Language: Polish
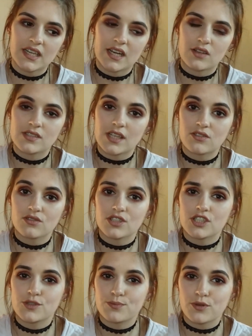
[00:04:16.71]
ale ostatnio
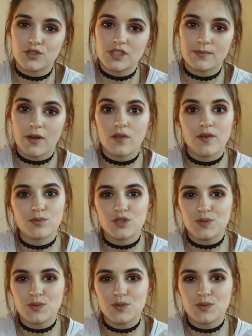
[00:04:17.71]
też posmakował mi